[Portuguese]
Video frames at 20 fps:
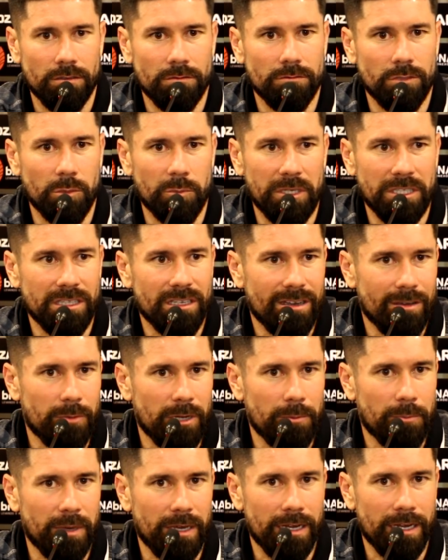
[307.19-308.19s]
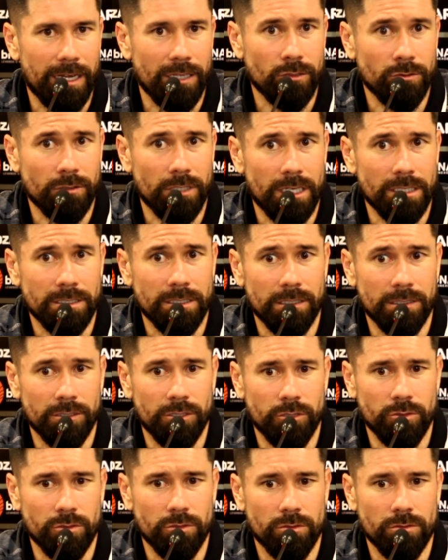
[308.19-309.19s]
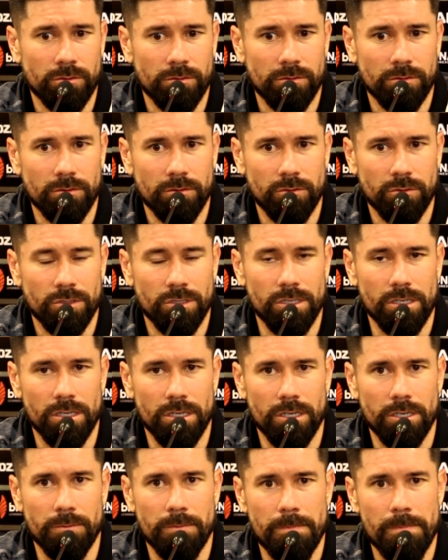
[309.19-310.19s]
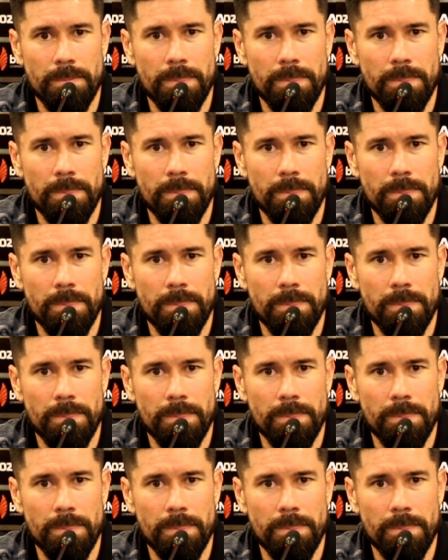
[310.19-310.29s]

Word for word: também estava preparado, graças a Deus consegui